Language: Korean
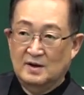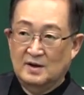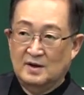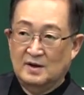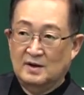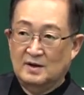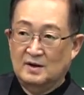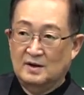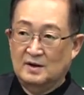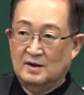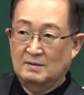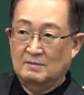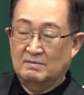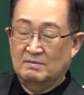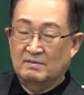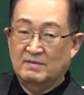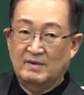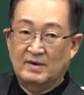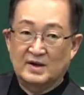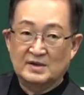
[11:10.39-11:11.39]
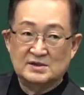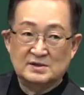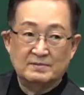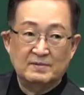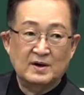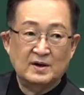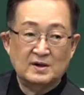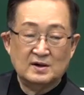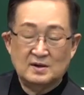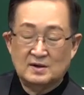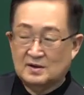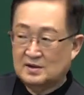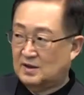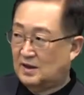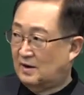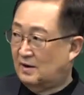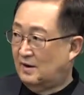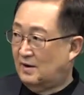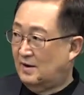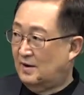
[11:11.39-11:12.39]
아, 마지막
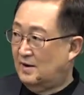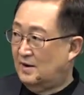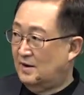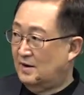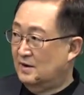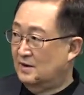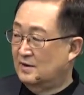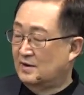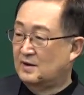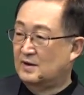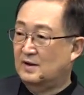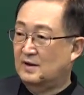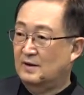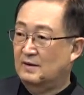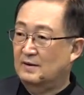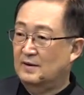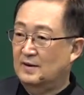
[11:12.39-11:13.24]
때라 이렇게